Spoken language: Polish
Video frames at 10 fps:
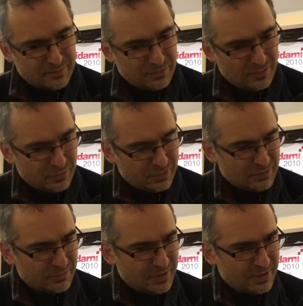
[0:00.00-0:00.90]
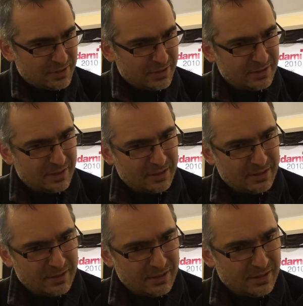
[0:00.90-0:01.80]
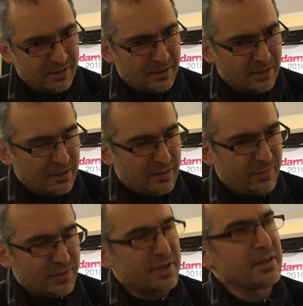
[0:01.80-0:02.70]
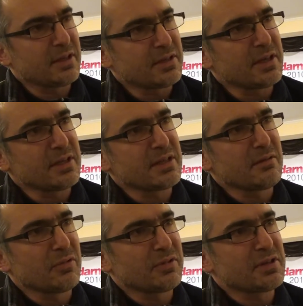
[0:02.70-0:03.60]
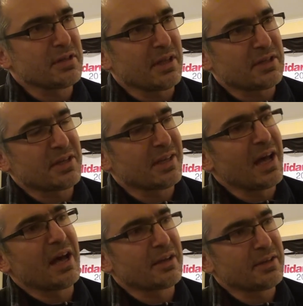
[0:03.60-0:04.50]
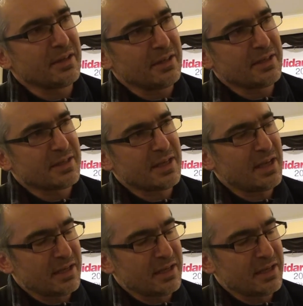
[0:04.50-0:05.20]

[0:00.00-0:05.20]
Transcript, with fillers: Miło było słyszeć, że jednak w ocenie księdza młodzież jednak się garnie i chce